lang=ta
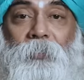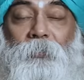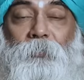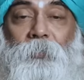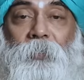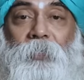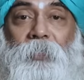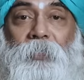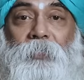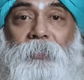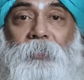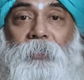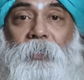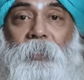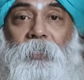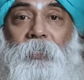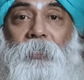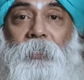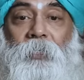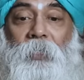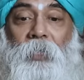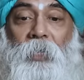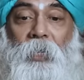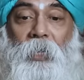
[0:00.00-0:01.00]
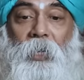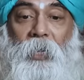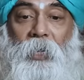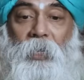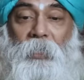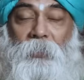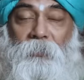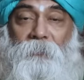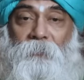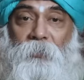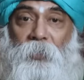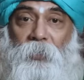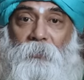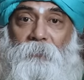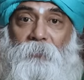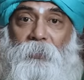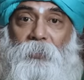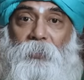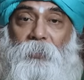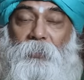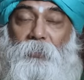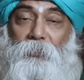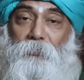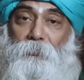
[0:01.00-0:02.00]
யூ அண்டர்ஸ்டாண்ட் அது
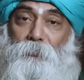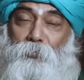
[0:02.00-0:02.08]
வருவதற்கு